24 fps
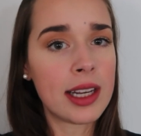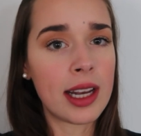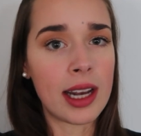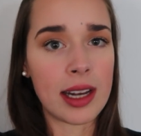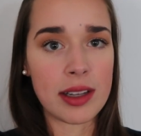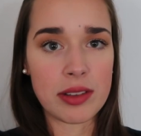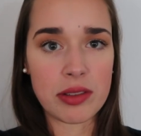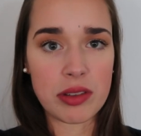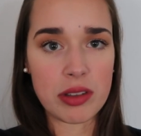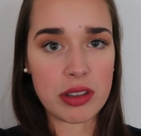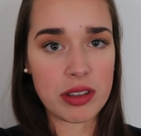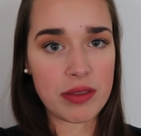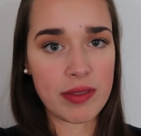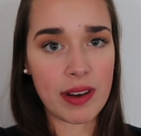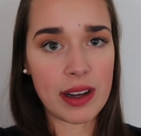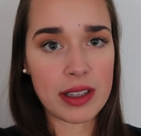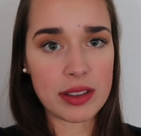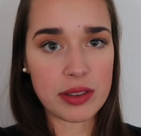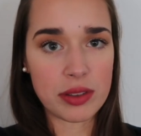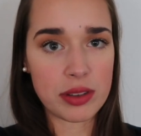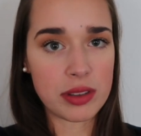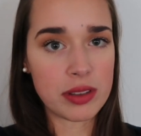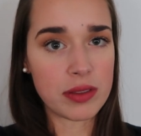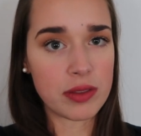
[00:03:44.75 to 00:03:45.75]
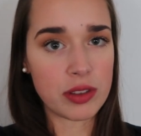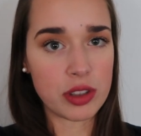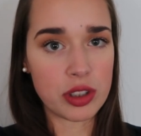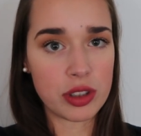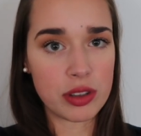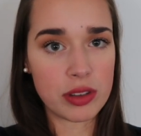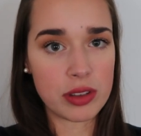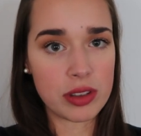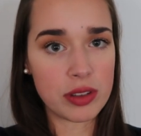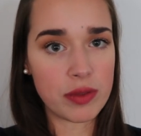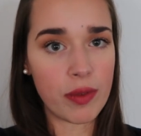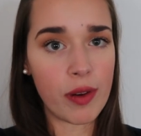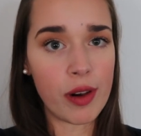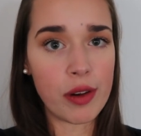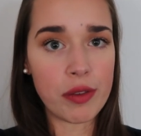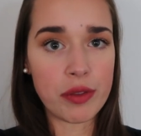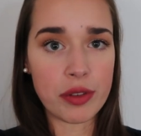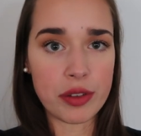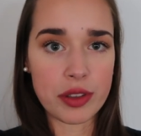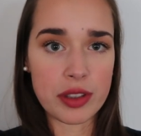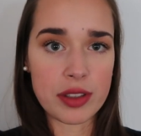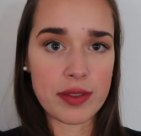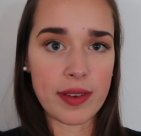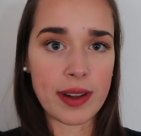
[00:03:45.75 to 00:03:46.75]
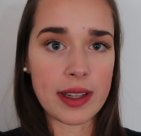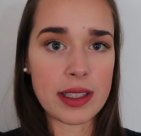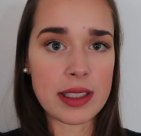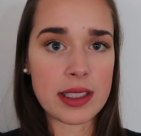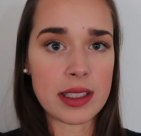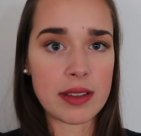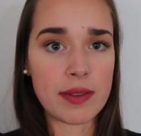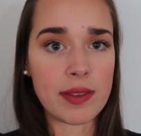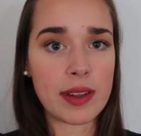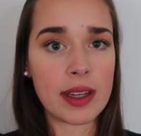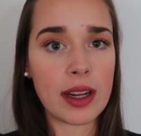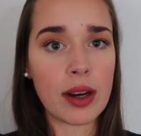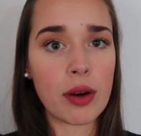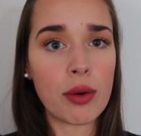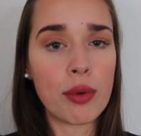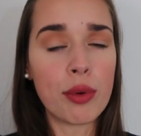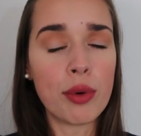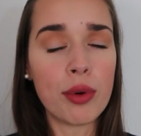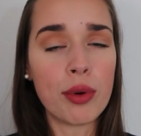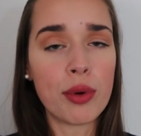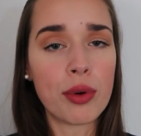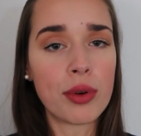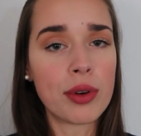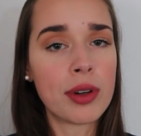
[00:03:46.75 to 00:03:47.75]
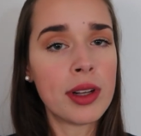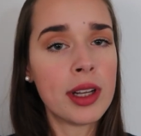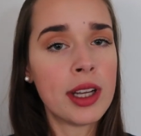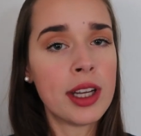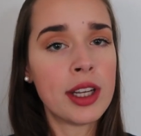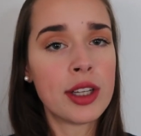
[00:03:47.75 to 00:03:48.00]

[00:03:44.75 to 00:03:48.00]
Also ich war so zwischen 12 und 20 Wiederholungen,